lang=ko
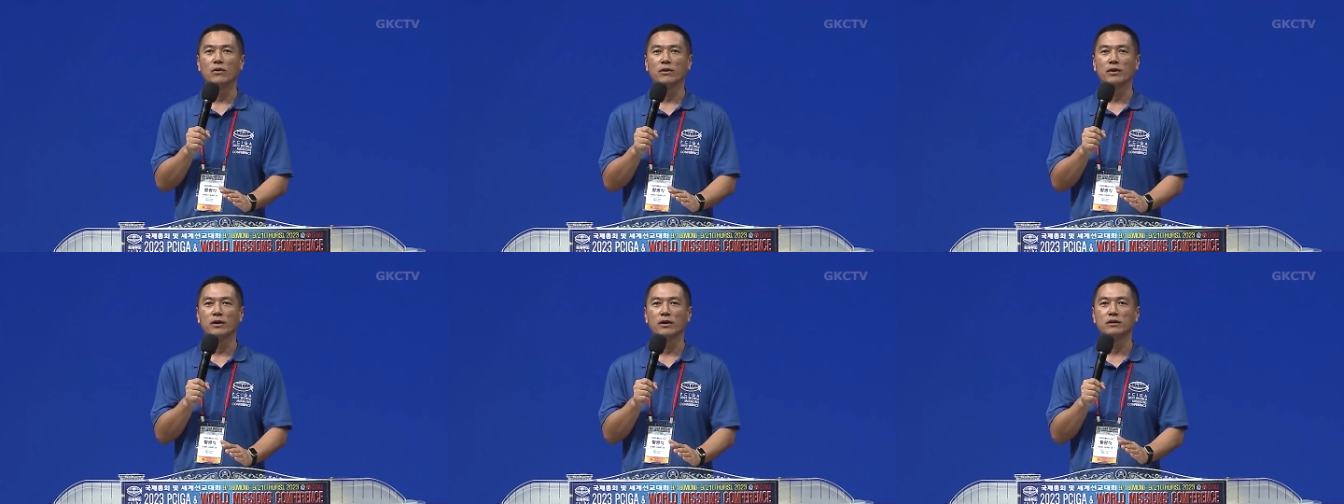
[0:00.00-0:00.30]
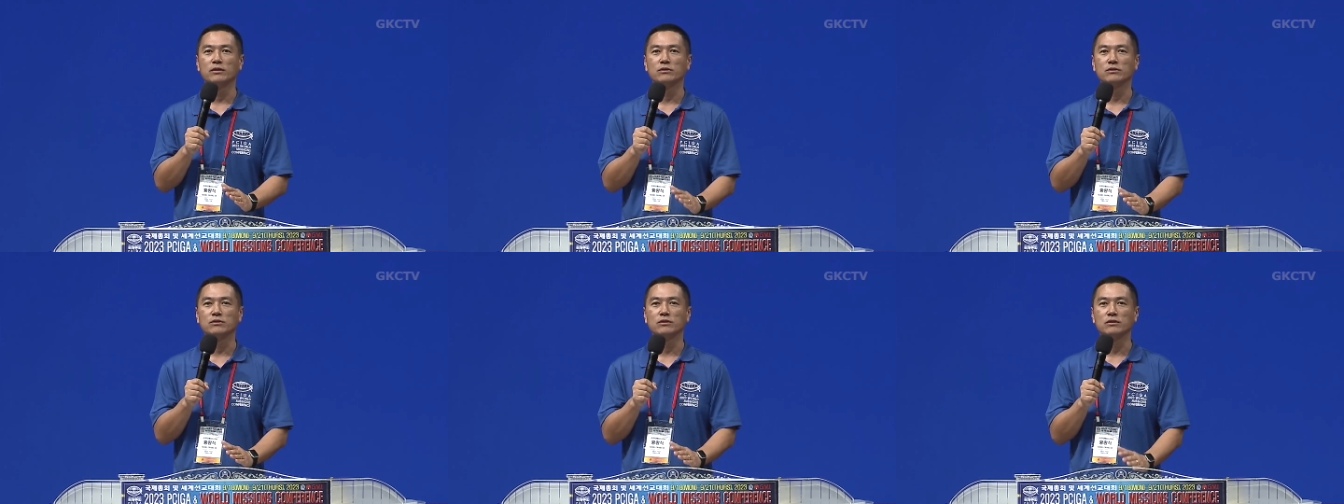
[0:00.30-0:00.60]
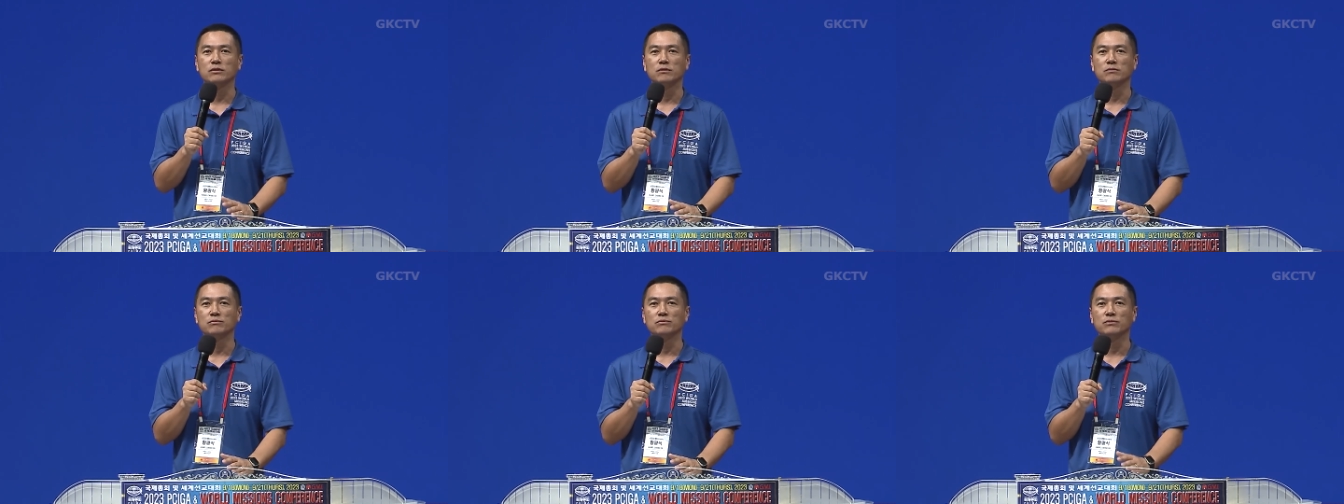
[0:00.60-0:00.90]
예,
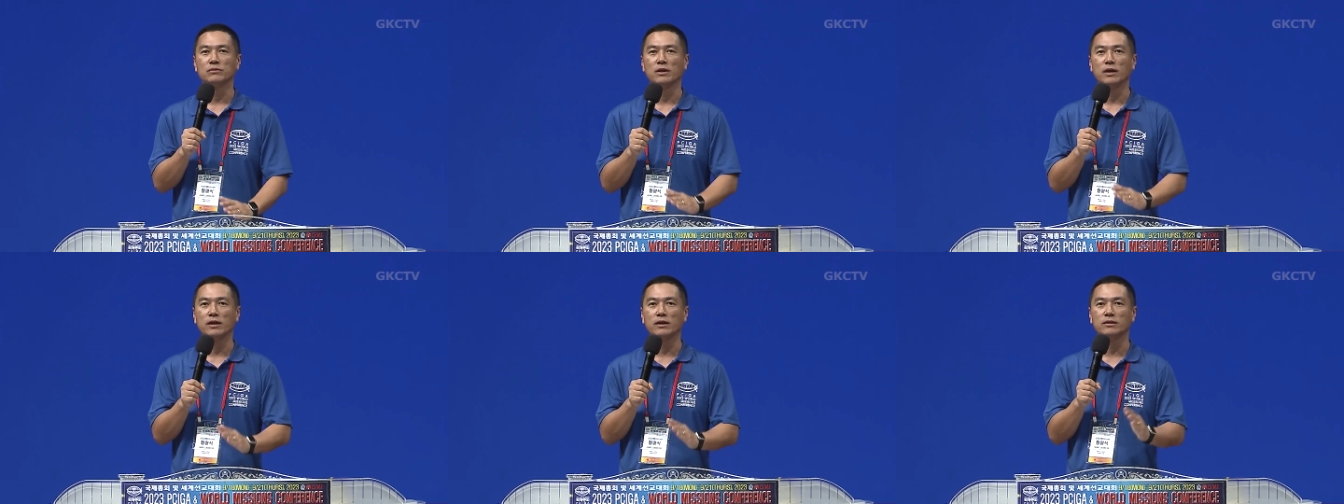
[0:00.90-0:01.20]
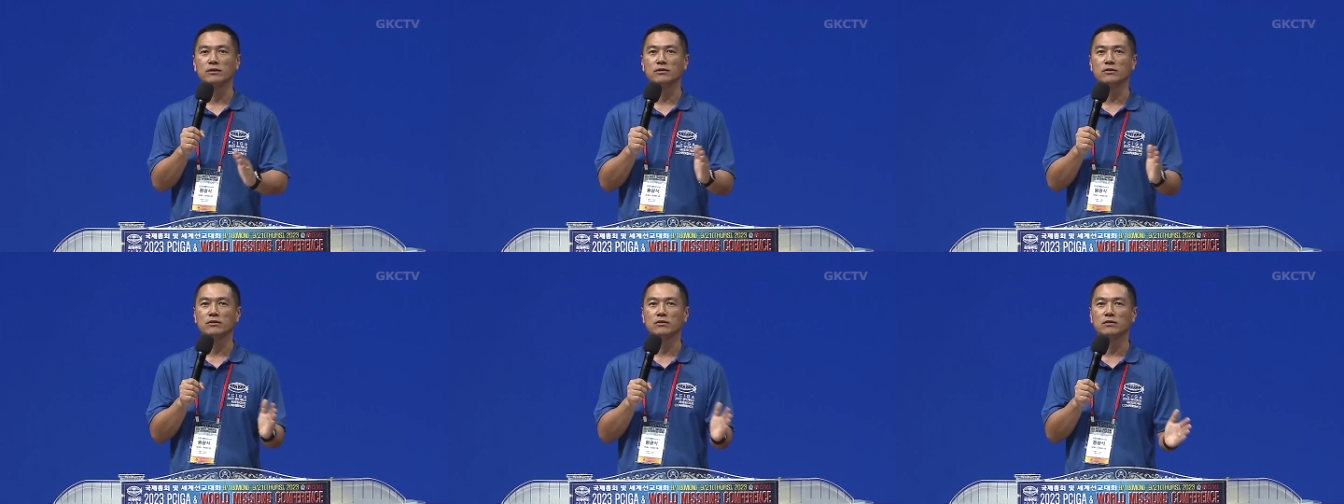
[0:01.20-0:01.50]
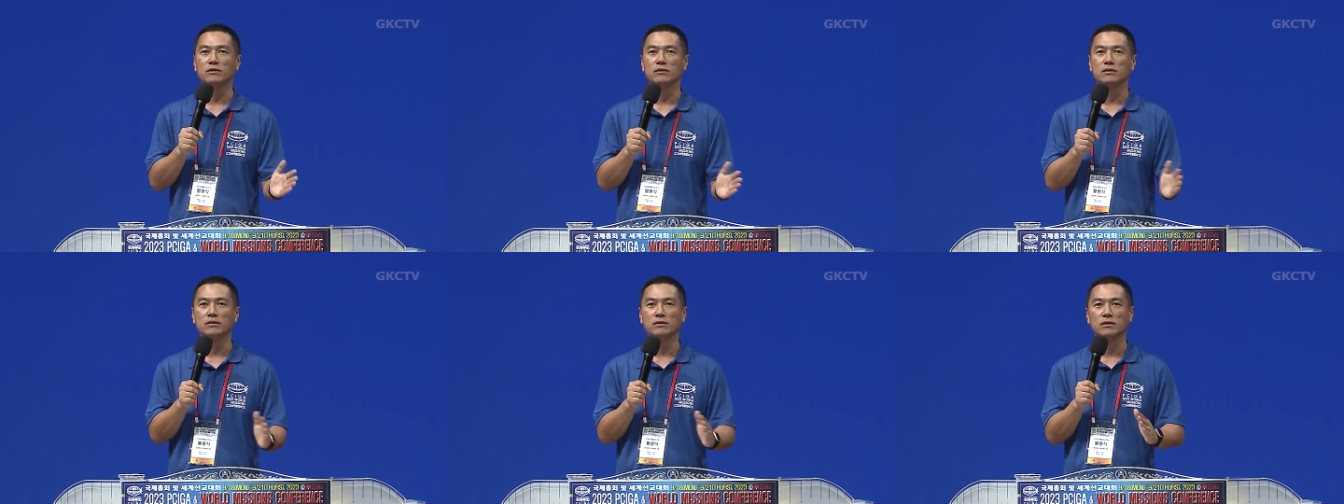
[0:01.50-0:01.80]
지금
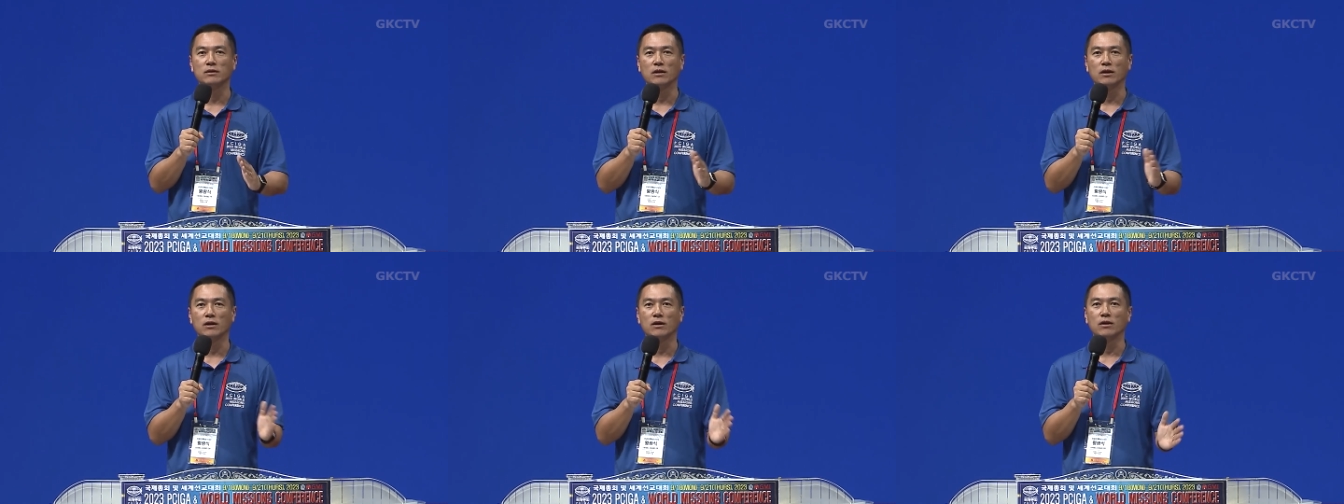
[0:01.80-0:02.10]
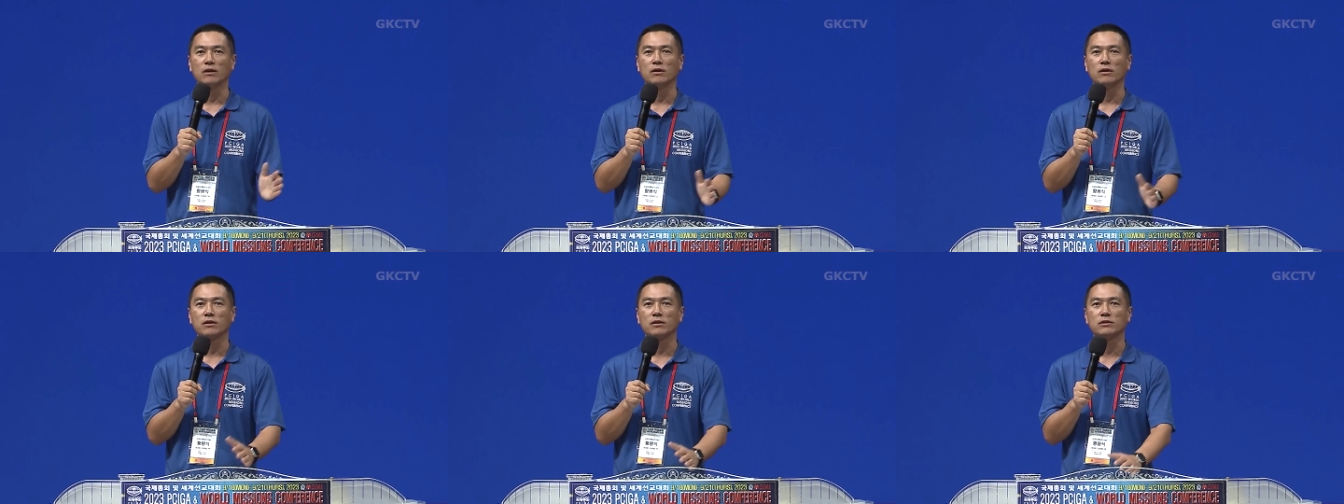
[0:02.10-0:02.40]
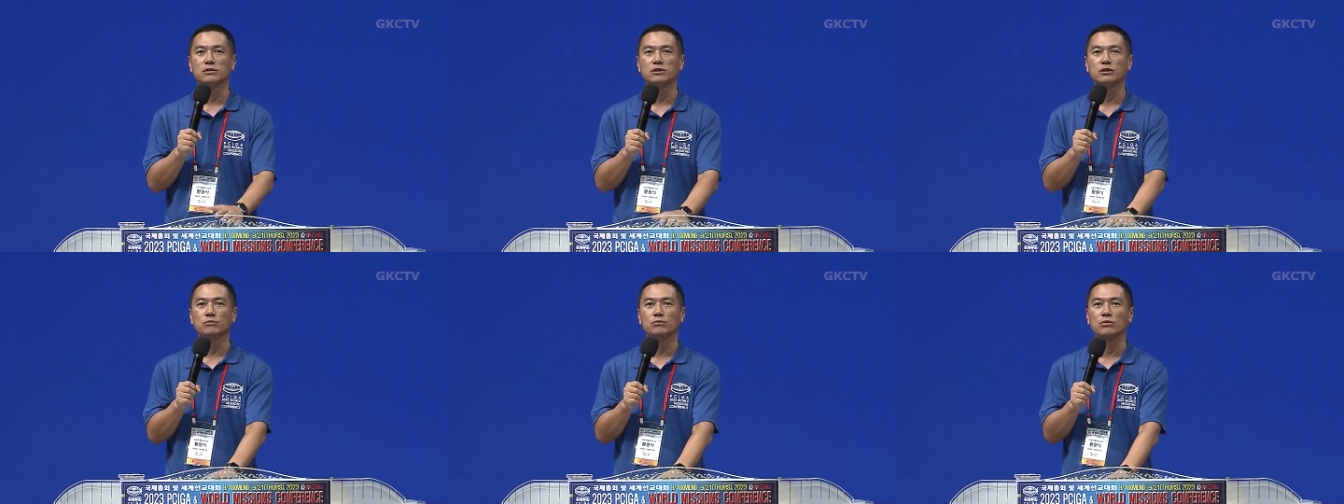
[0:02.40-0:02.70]
아이들 아,
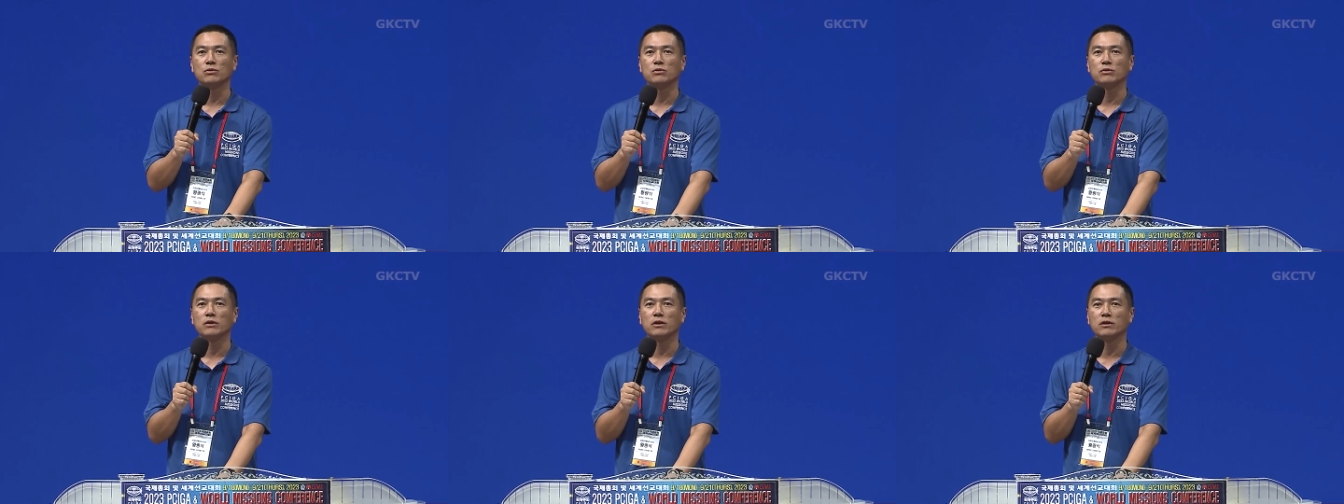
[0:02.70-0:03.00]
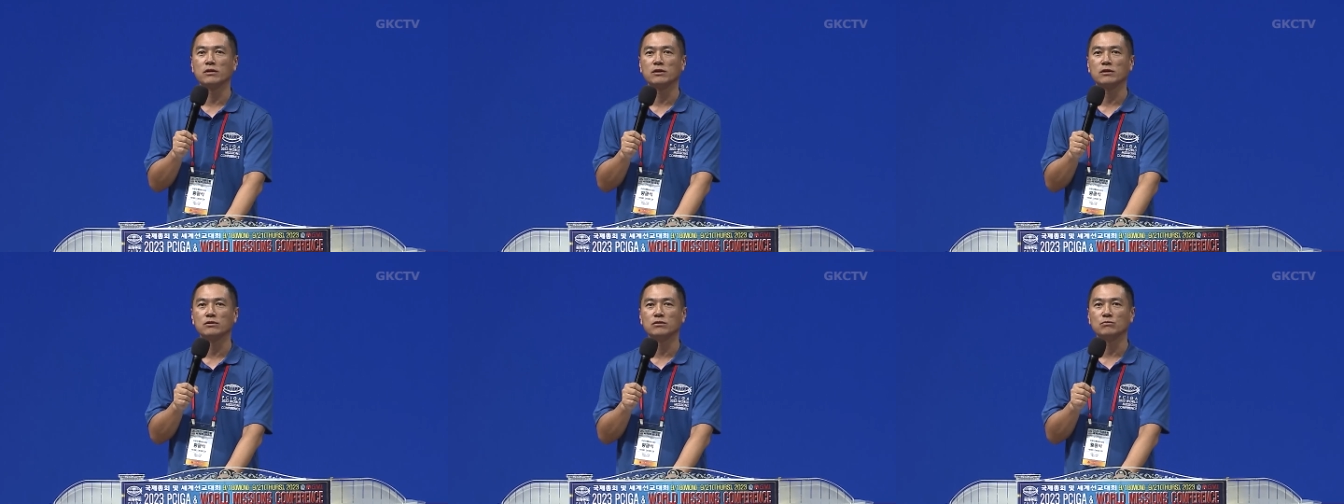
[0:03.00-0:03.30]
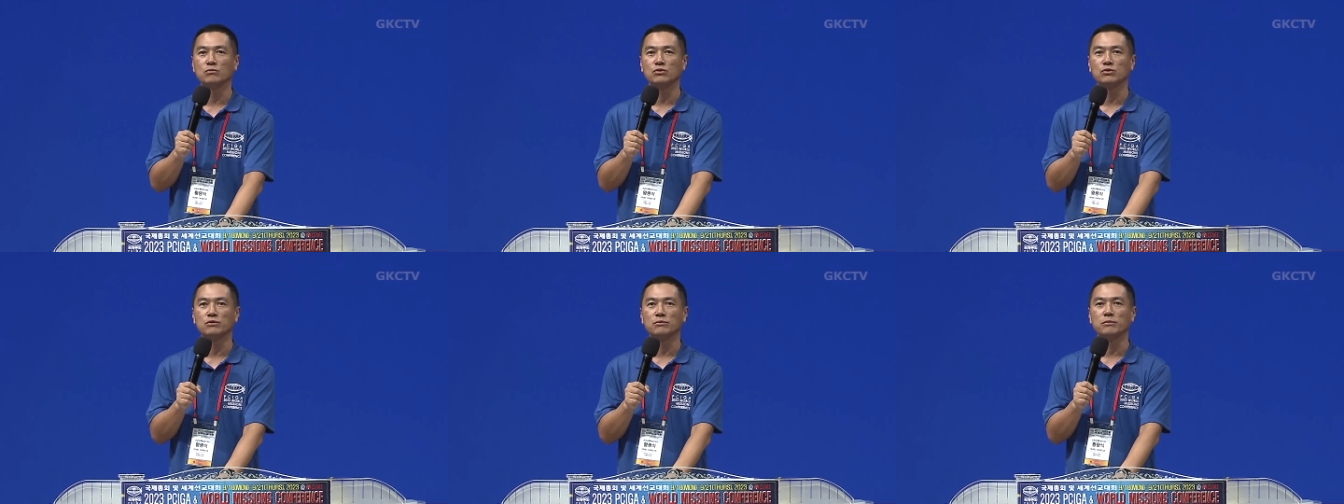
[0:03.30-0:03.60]
집으로 데려다주
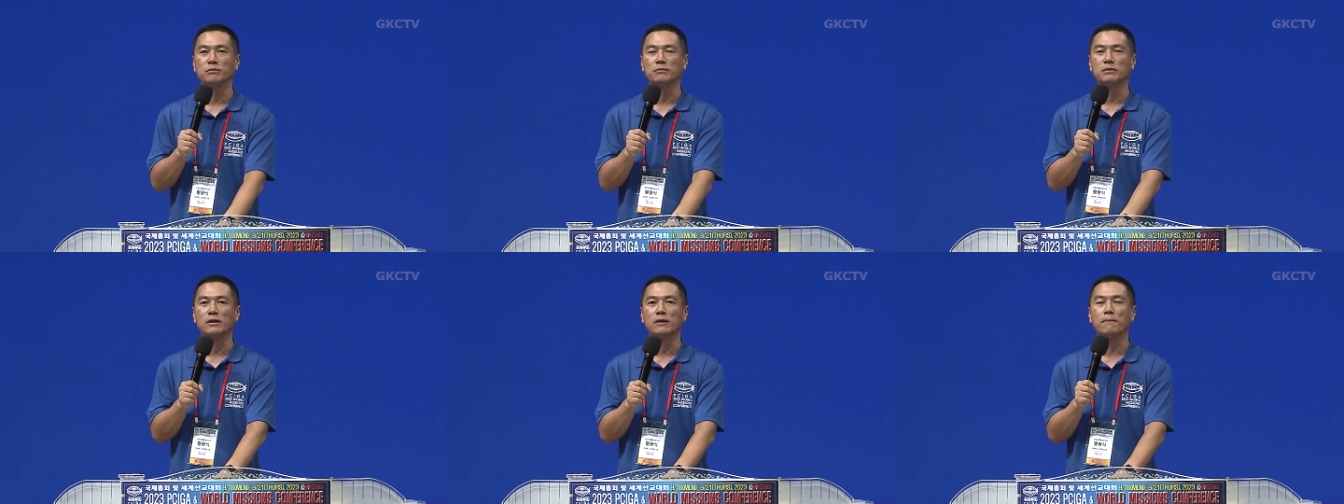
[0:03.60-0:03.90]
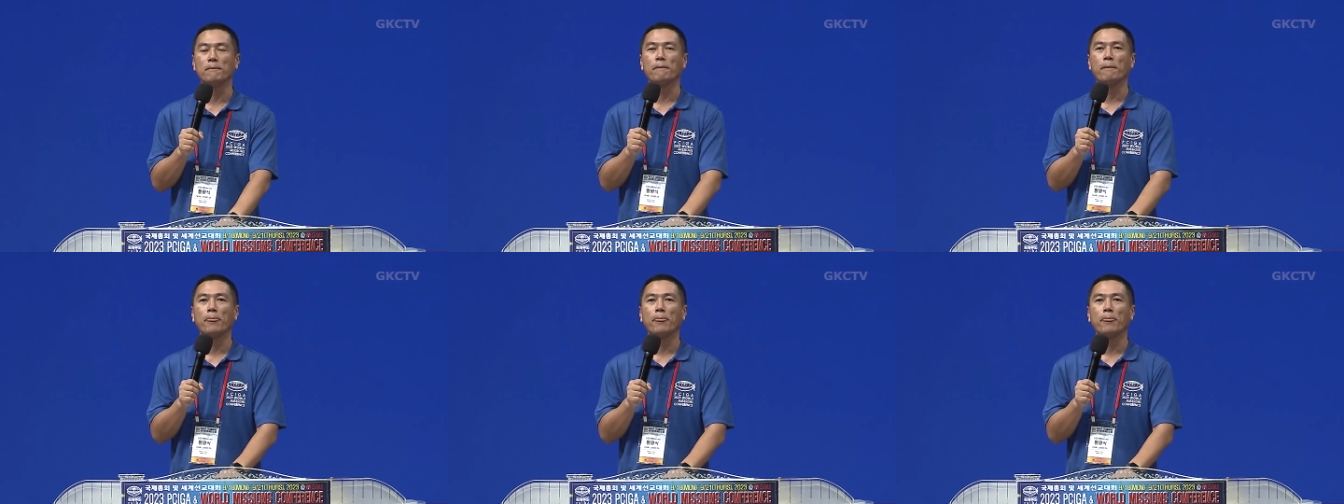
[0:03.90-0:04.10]
모습입니다.